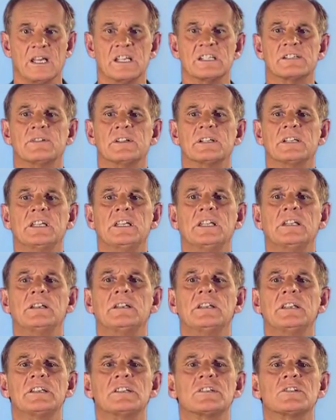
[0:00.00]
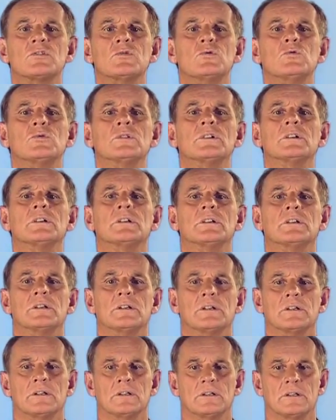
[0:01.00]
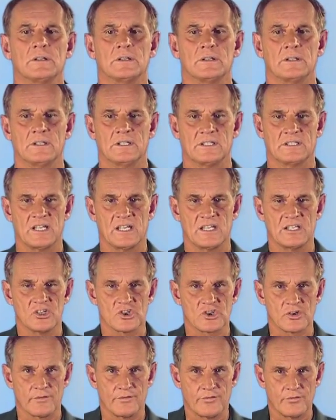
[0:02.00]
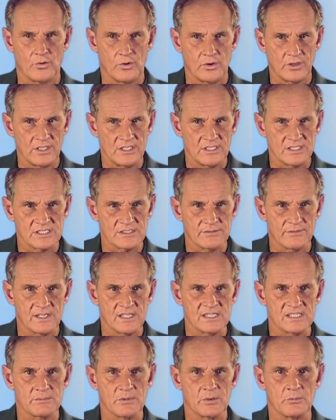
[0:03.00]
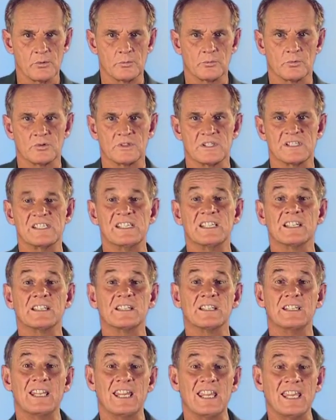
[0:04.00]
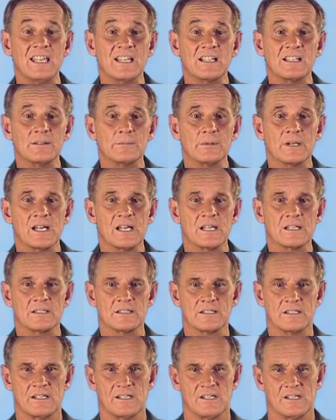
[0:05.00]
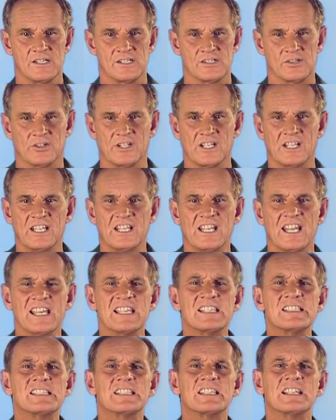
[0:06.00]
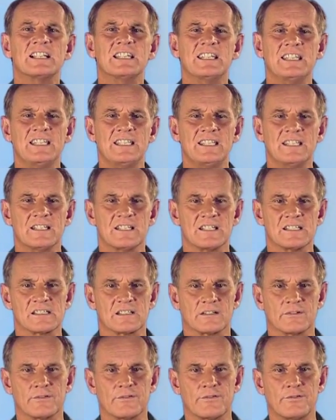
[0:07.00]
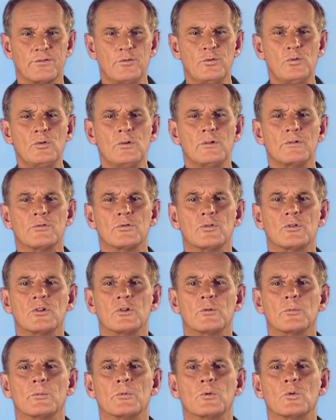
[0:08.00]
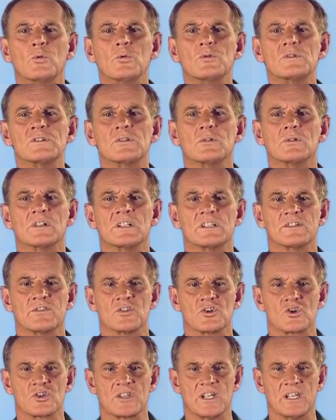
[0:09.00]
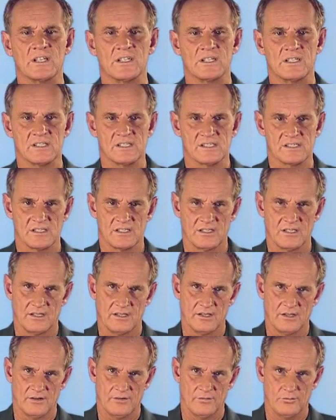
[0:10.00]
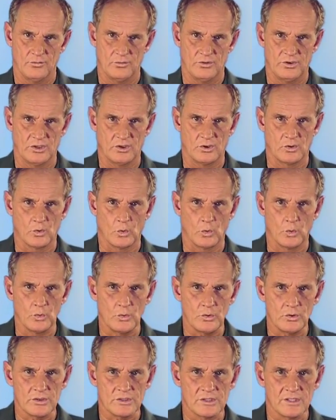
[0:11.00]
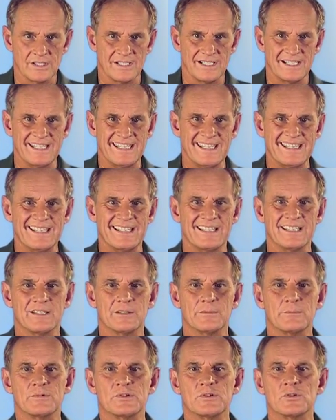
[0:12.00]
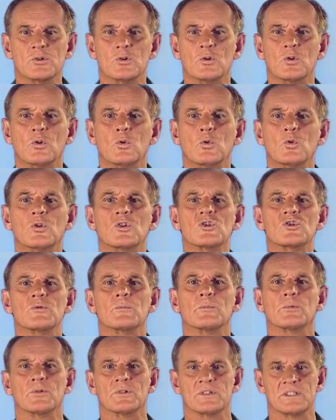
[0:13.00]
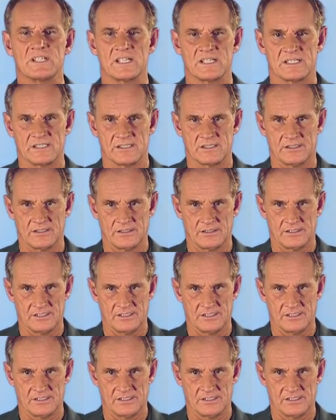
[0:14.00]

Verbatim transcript: Es wird ihnen nicht nur die technische Vorgehensweise beim Hypnotisieren näher gebracht, sondern in erster Linie das Gefühl für die Hypnose und das Verständnis für die grundlegenden psychologischen Prozesse